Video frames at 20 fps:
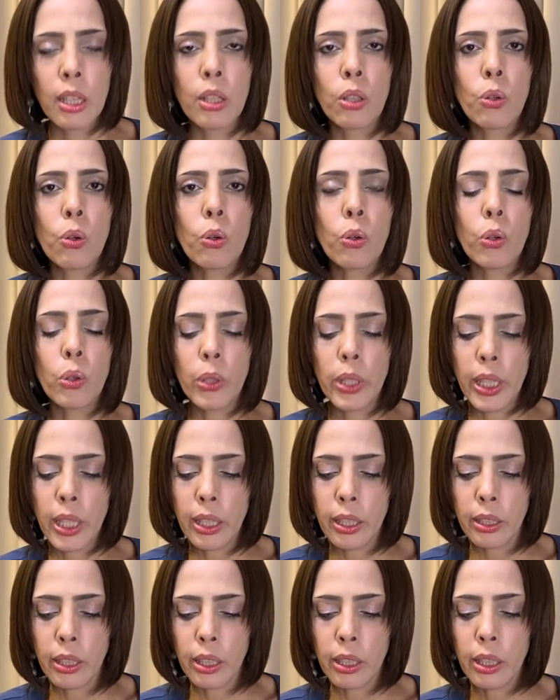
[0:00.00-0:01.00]
高
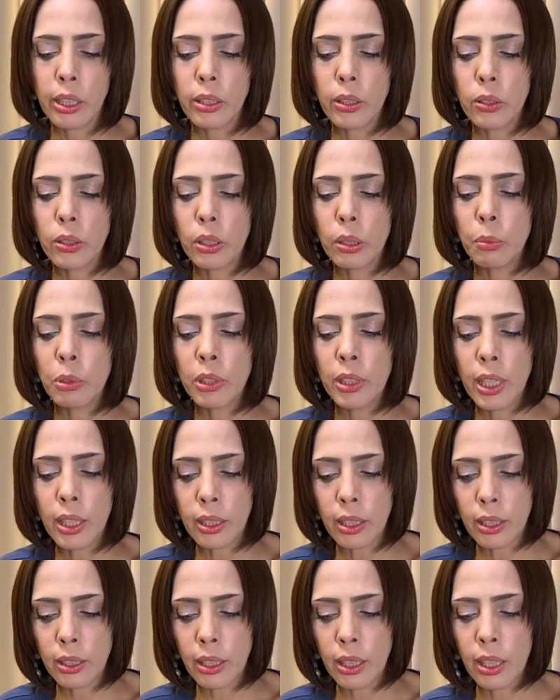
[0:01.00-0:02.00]
齢化が進む
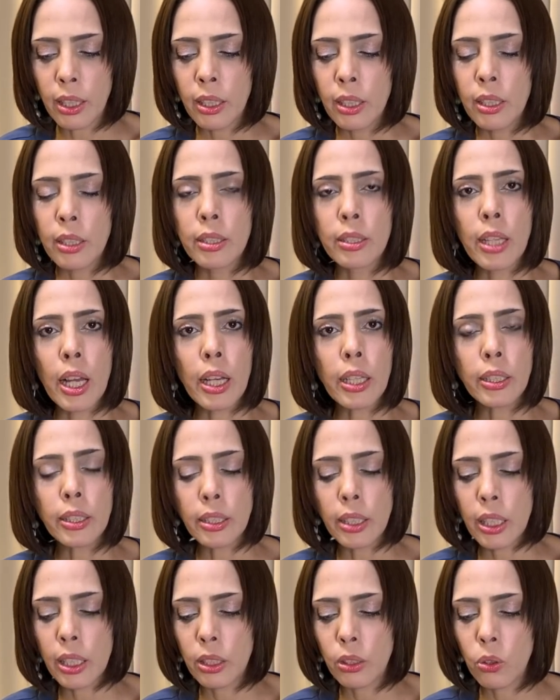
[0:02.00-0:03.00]
中で財
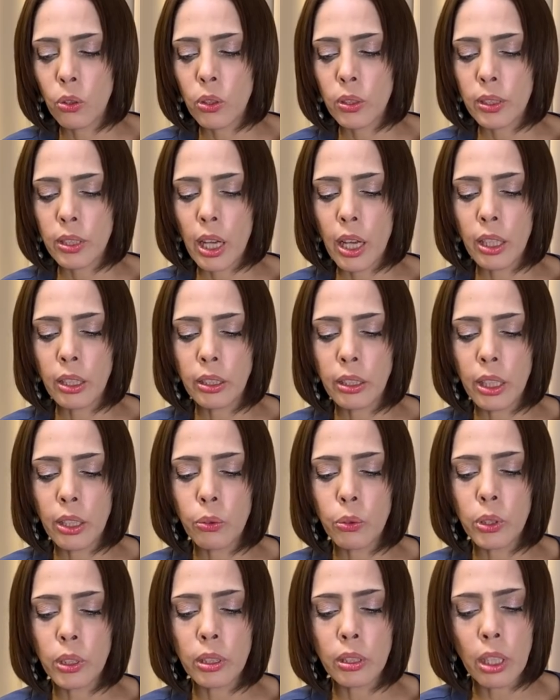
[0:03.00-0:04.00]
政の再
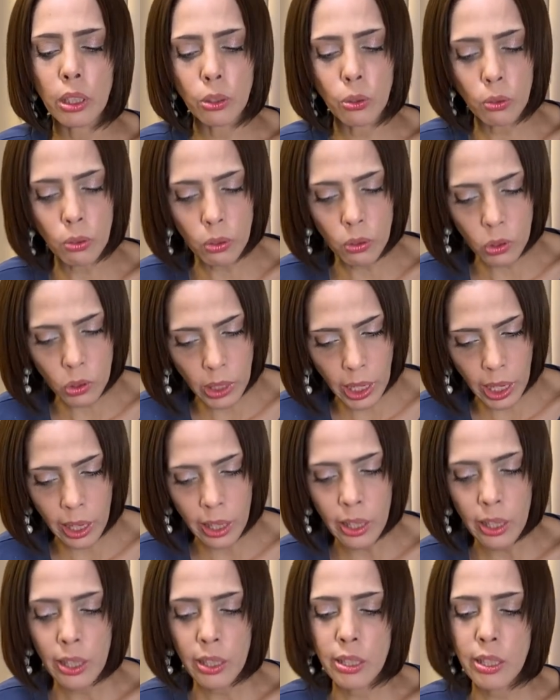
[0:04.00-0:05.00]
建をしたところで
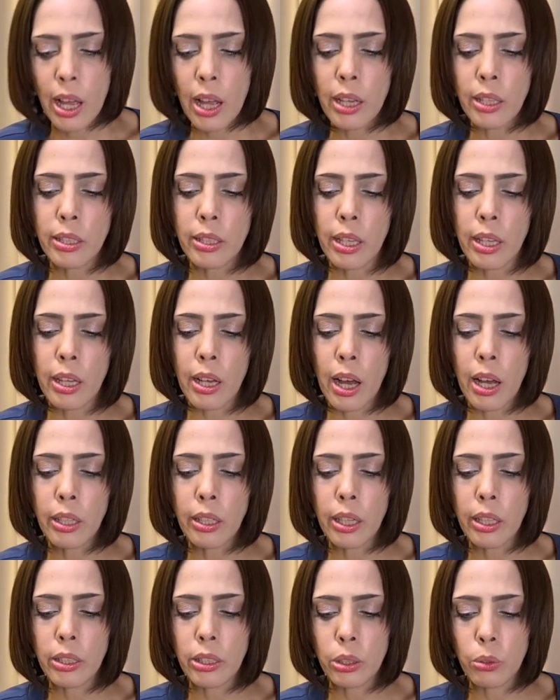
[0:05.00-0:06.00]
財政
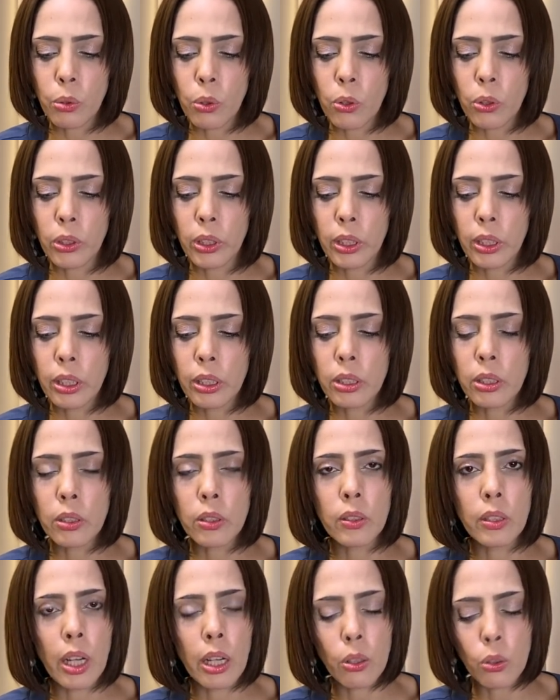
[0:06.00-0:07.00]
赤字を引きず
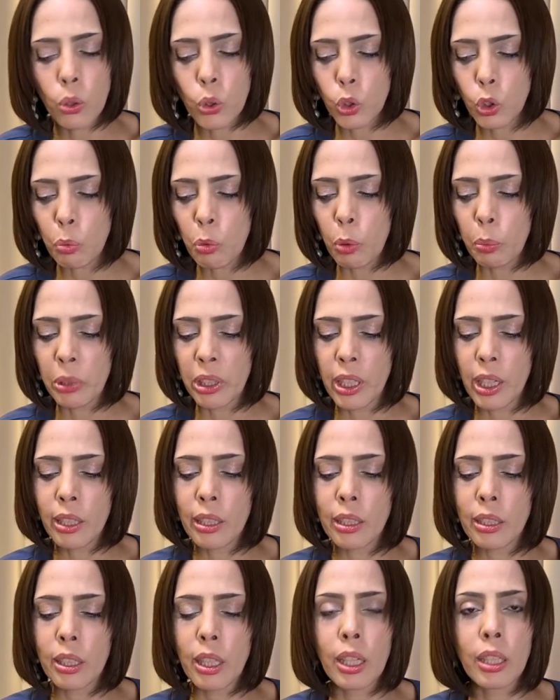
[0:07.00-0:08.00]
るだろうとも見ら
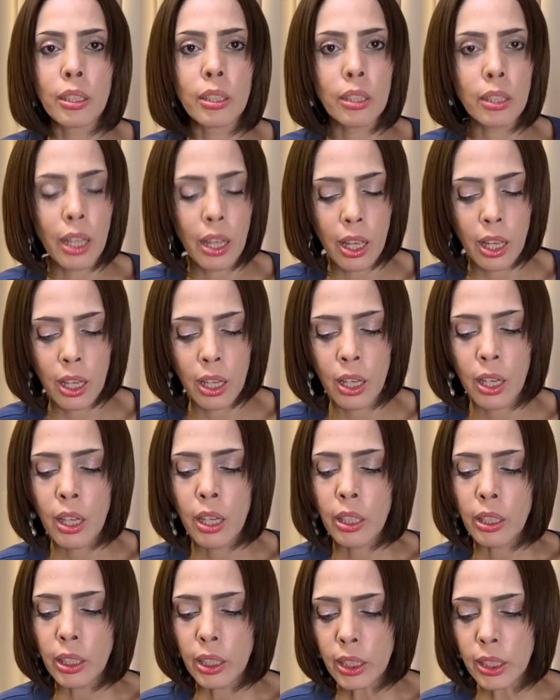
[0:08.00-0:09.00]
れていて、
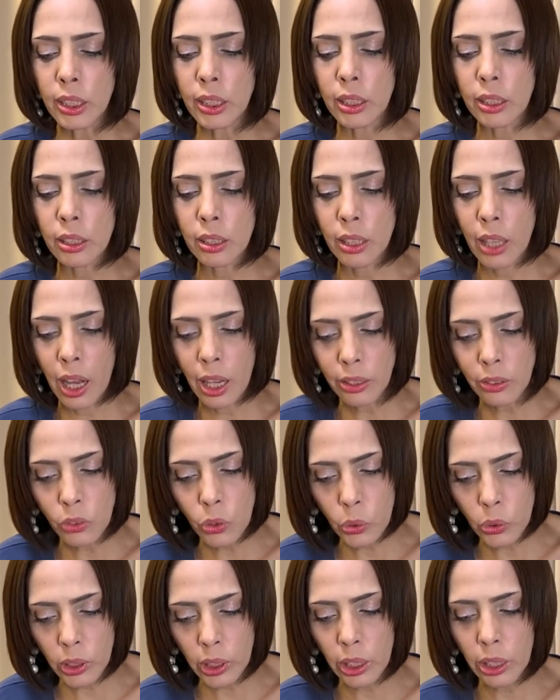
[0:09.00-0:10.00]
いつ何
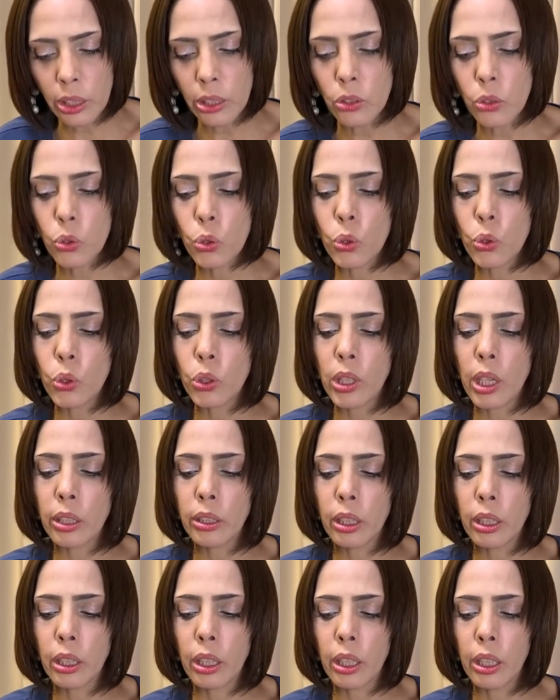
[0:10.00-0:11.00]
時通貨
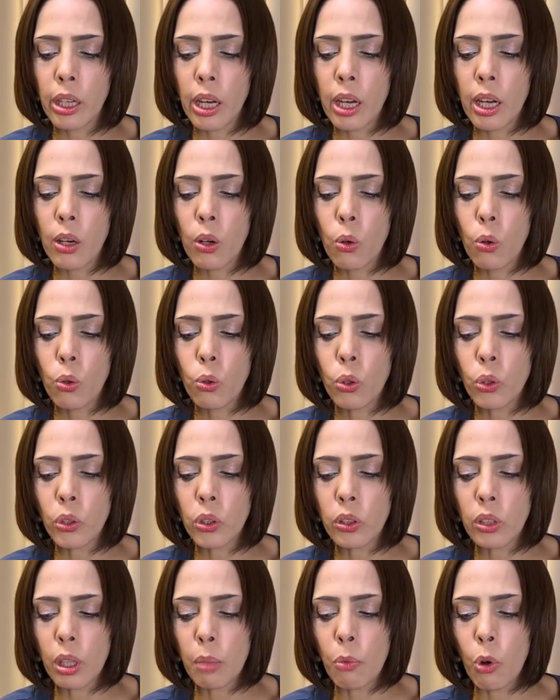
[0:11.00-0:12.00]
危機が起
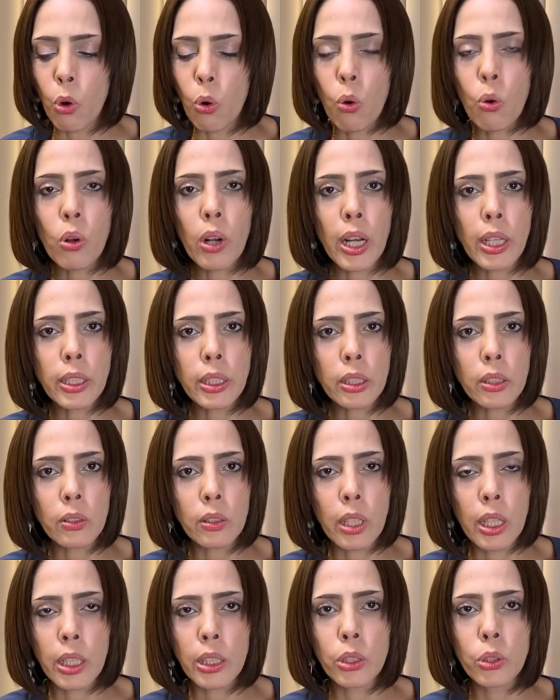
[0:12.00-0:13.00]
こってもおかしく
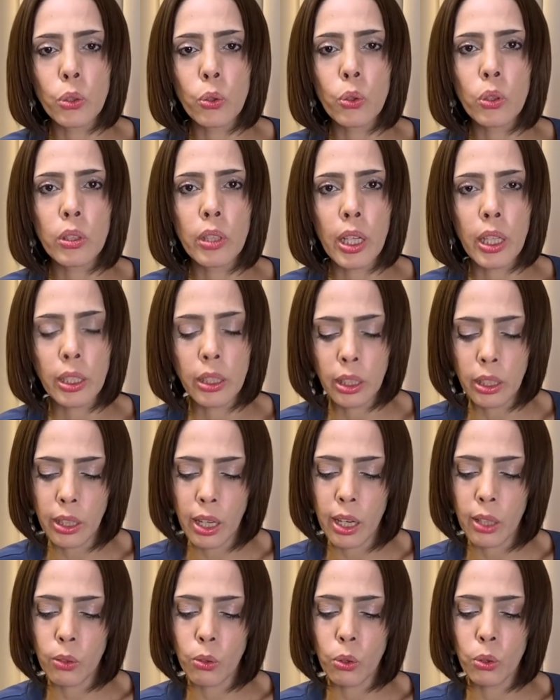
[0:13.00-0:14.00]
ない状態に
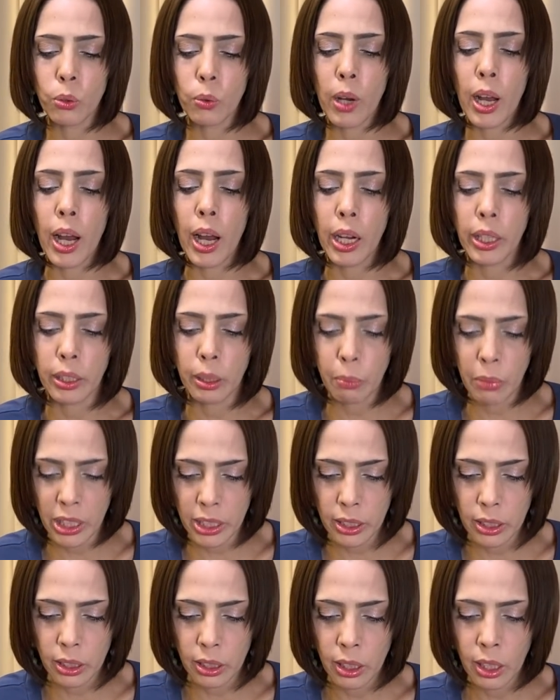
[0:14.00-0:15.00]
韓国はありま
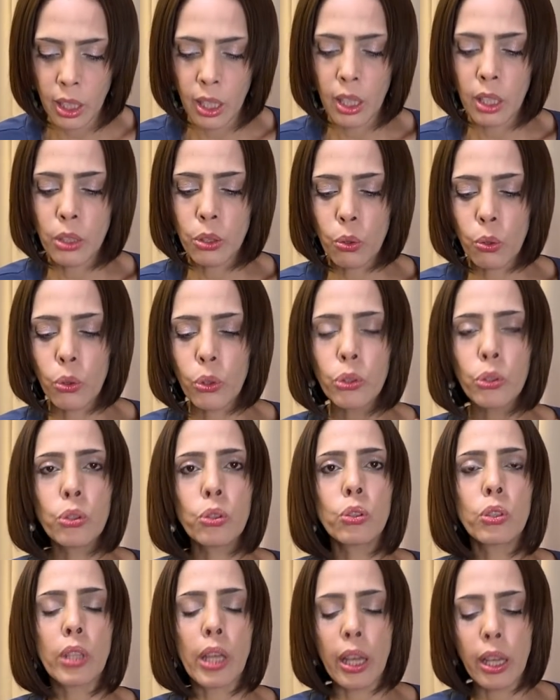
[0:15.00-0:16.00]
す。そうい
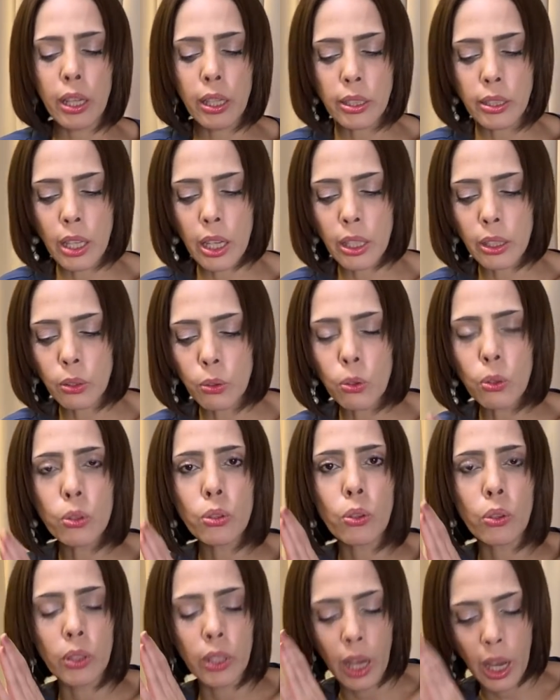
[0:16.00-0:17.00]
う経済構
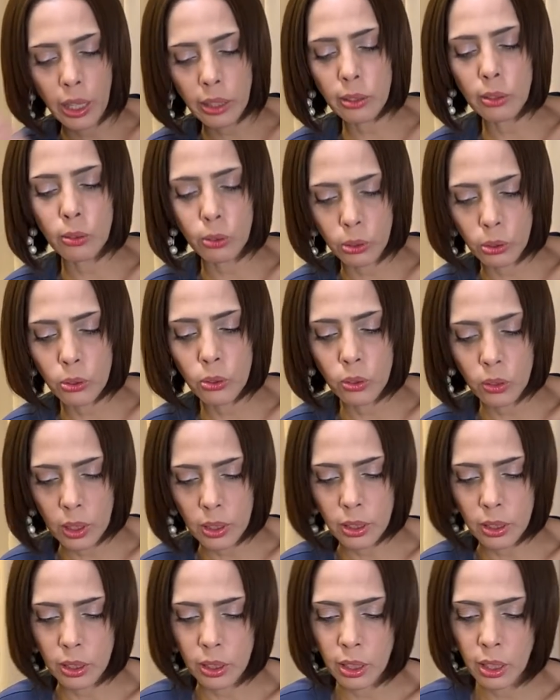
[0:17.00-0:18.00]
造にあるというんで
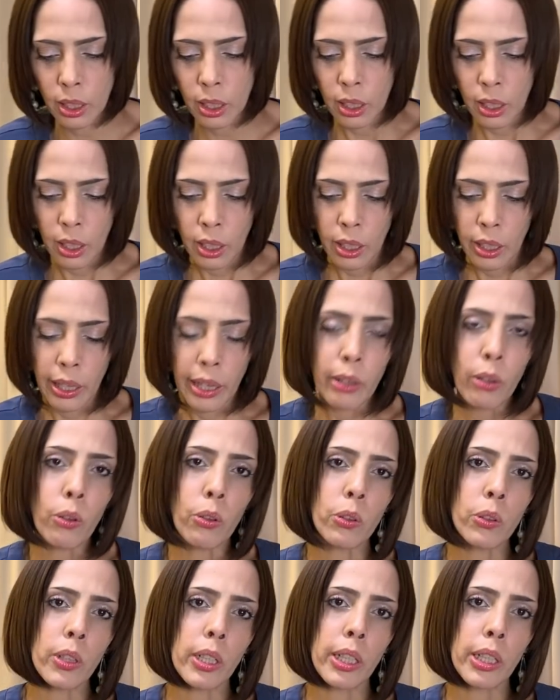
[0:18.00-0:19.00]
す。え
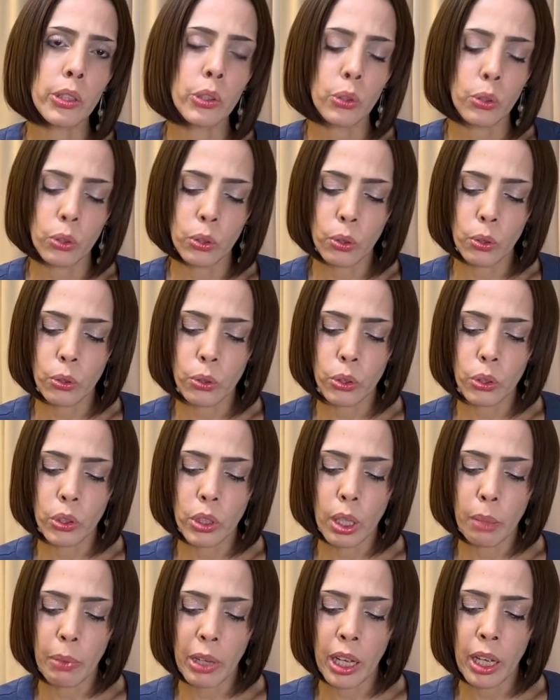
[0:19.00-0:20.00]
コロナが収束す
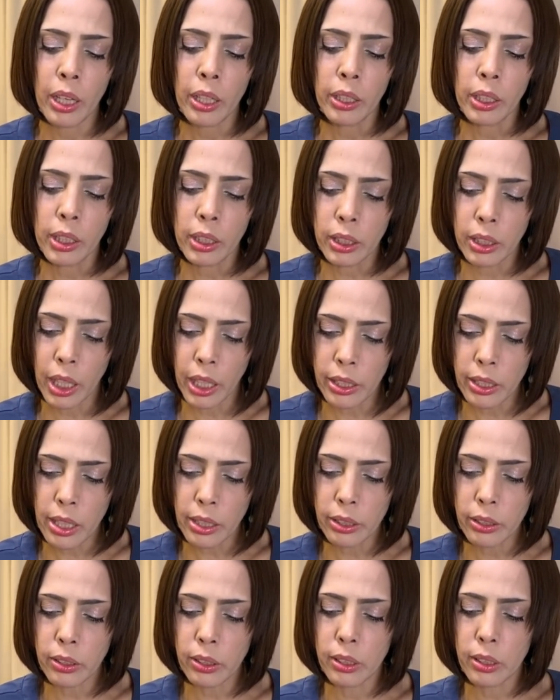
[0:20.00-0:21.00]
ればいち早
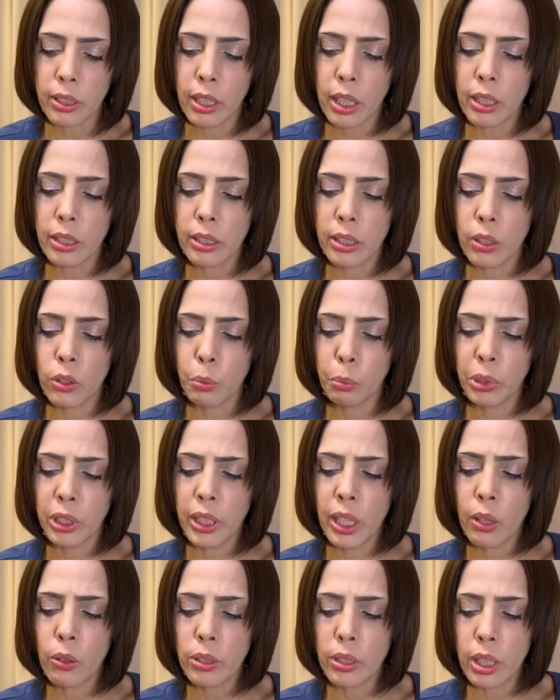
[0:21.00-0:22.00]
く財政を見
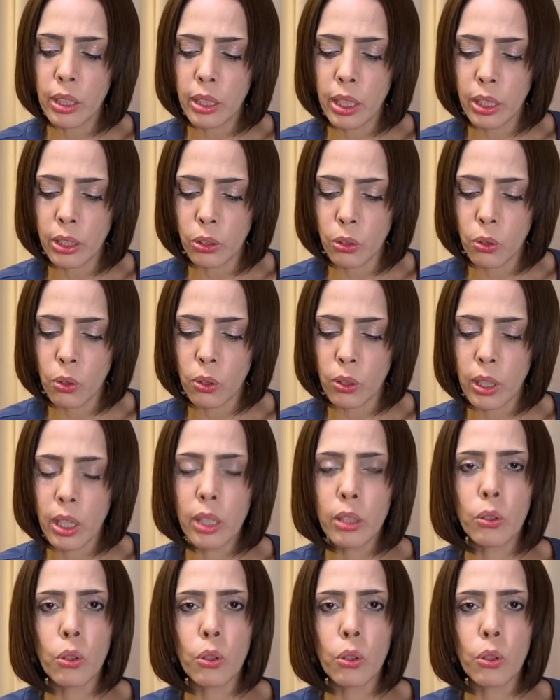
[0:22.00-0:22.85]
直さないと韓